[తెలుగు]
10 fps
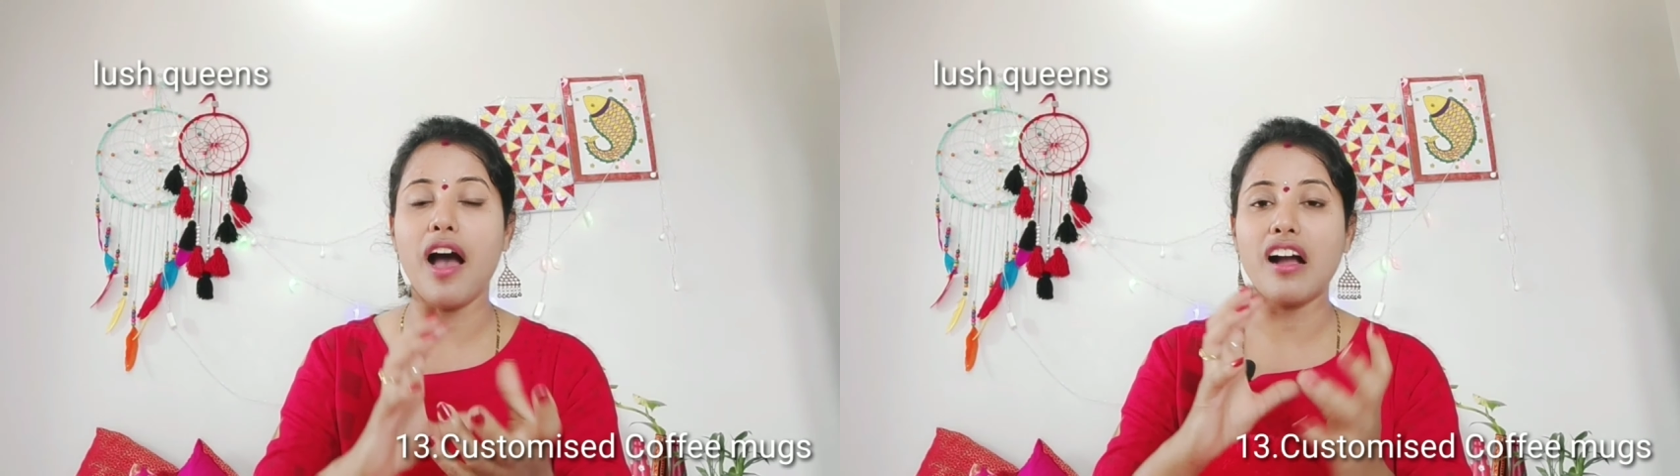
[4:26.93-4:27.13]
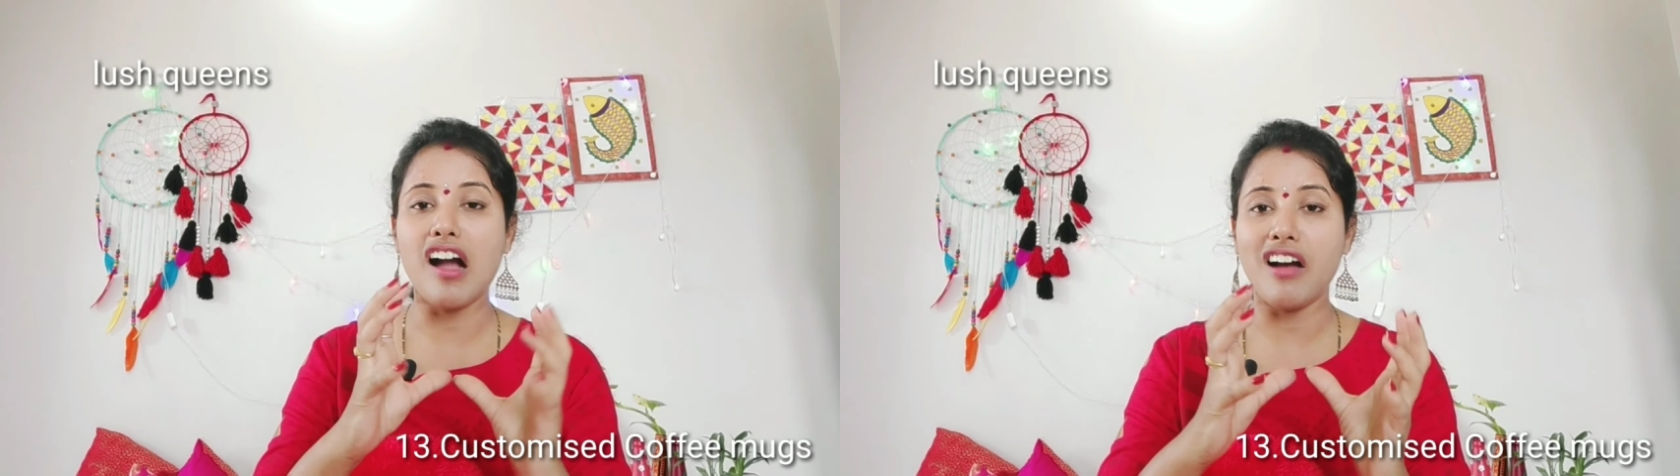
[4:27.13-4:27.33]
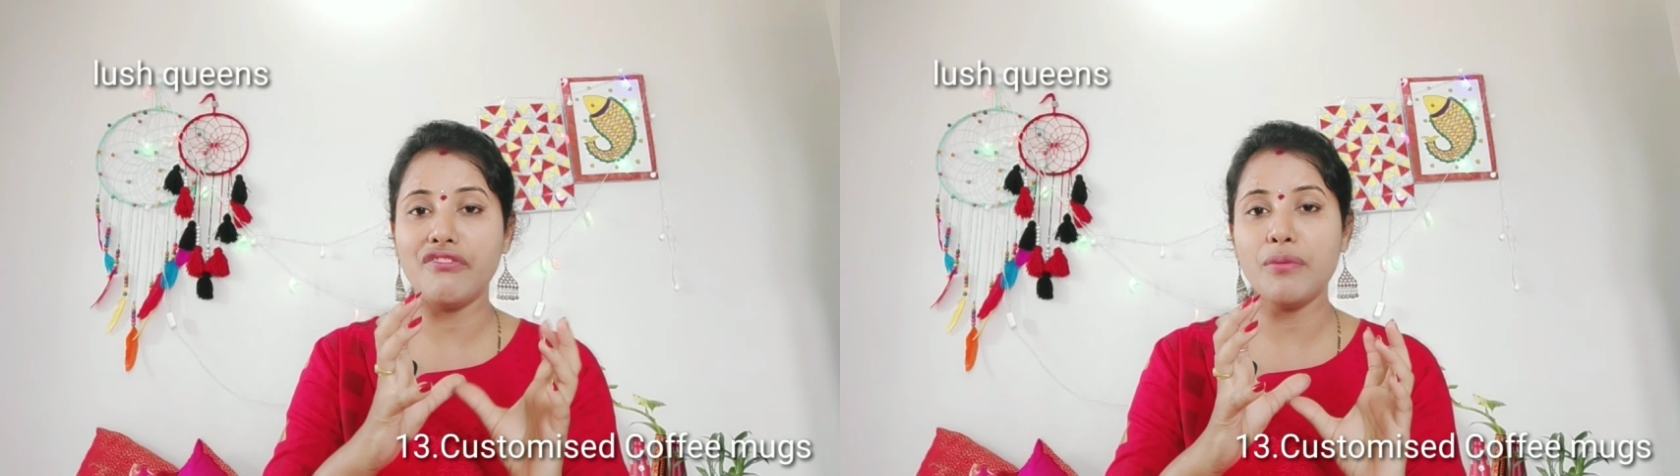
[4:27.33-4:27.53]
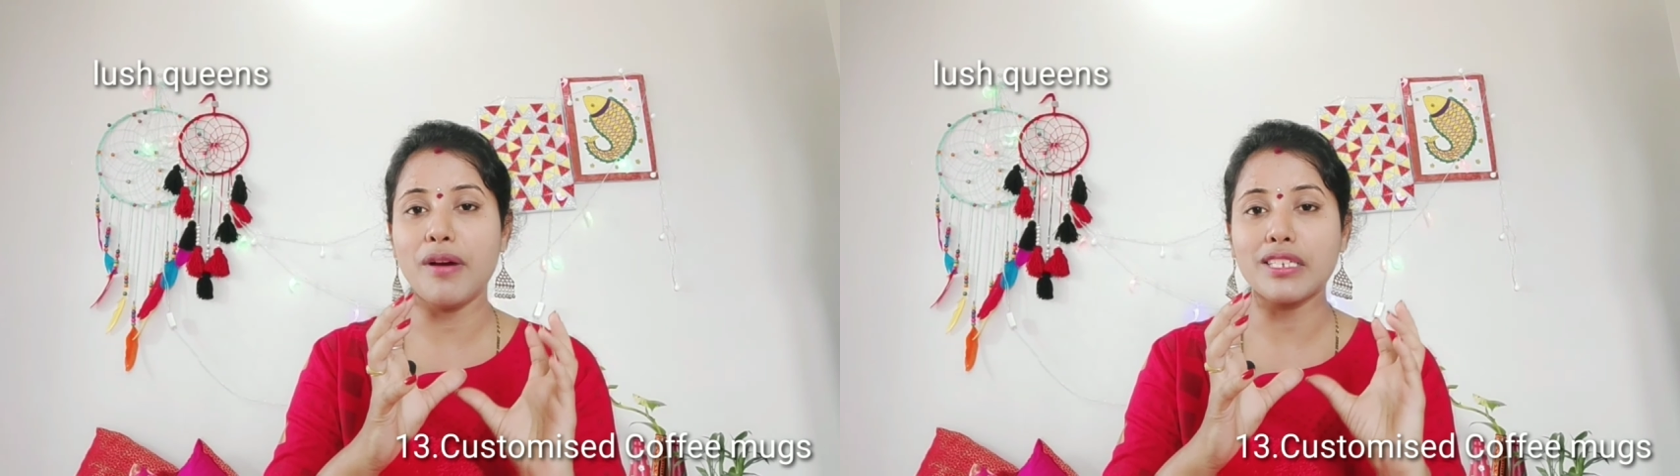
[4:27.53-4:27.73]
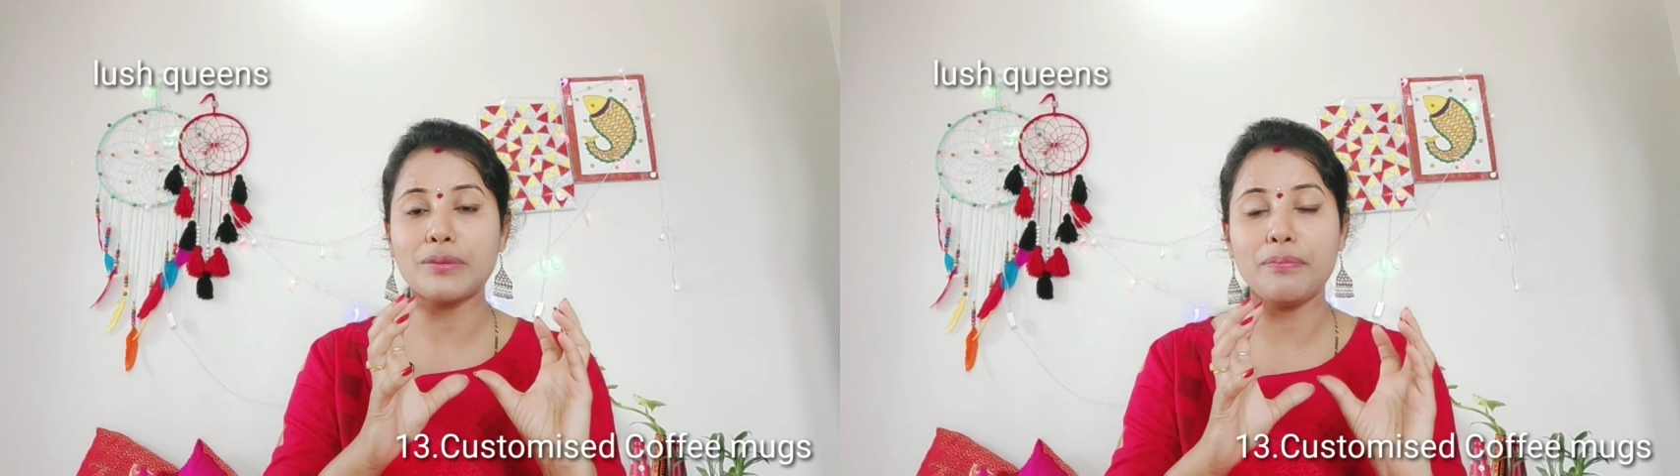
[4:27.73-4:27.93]
ఆ కాఫీ
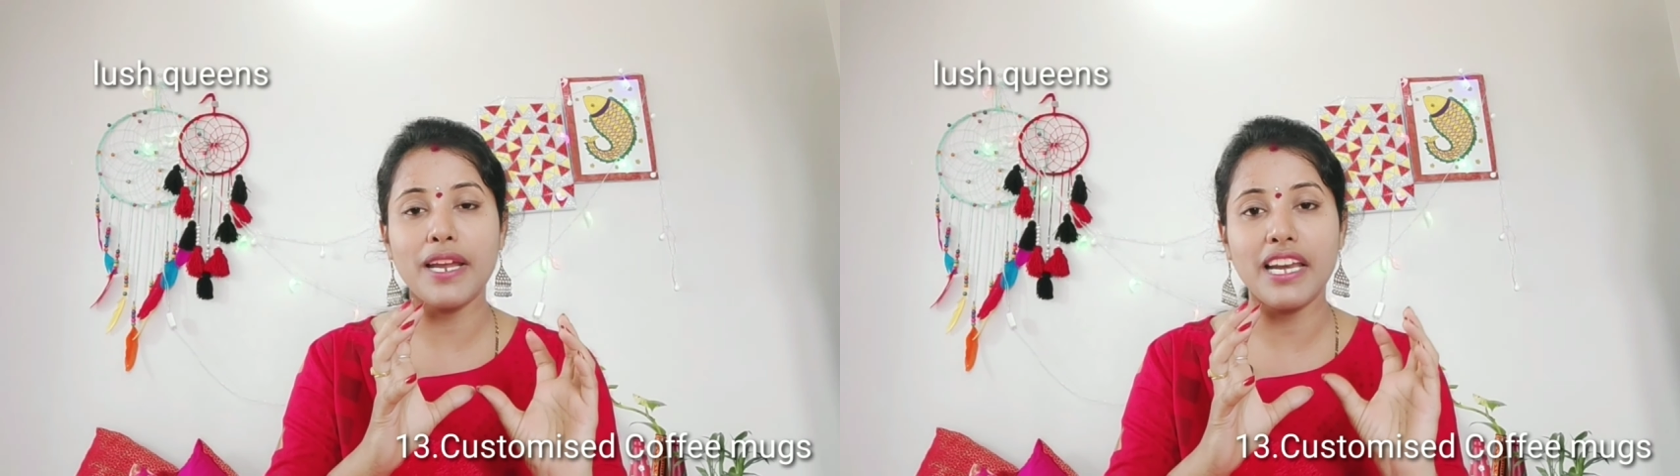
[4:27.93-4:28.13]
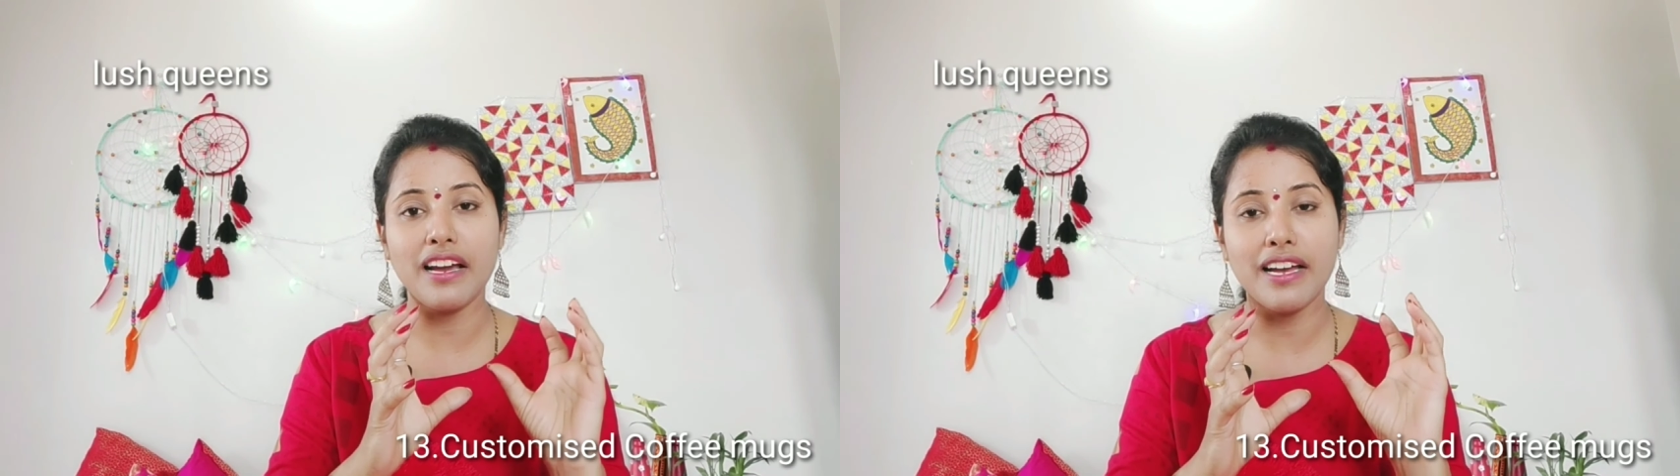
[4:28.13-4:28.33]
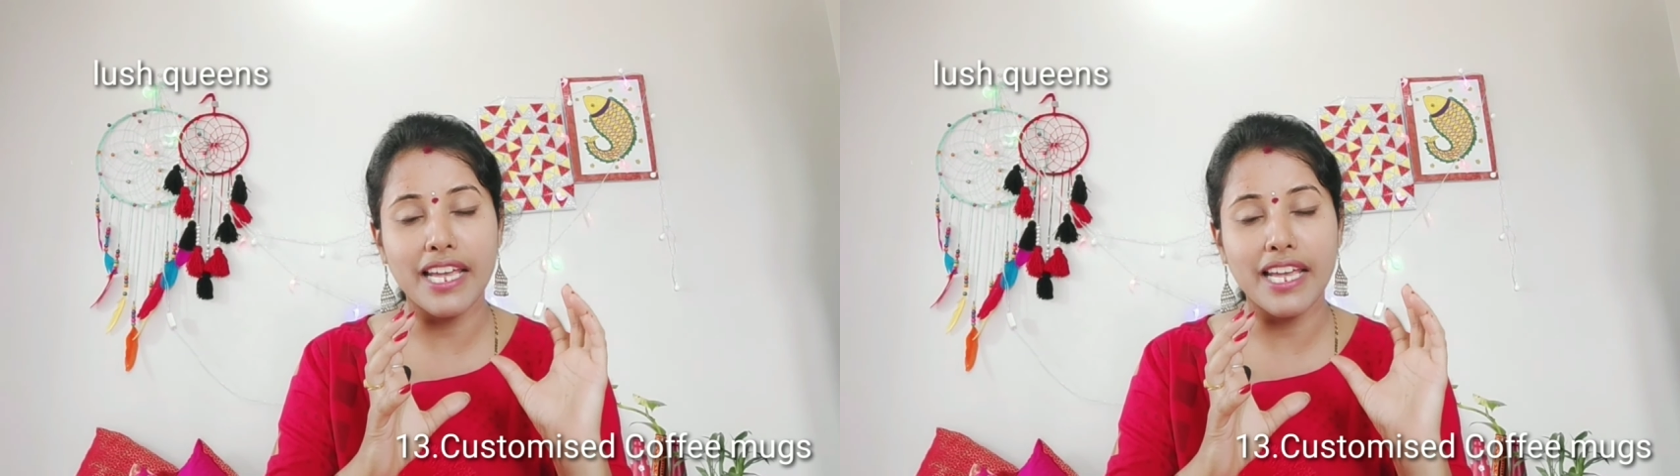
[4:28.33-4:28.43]
మగ్స్ పైన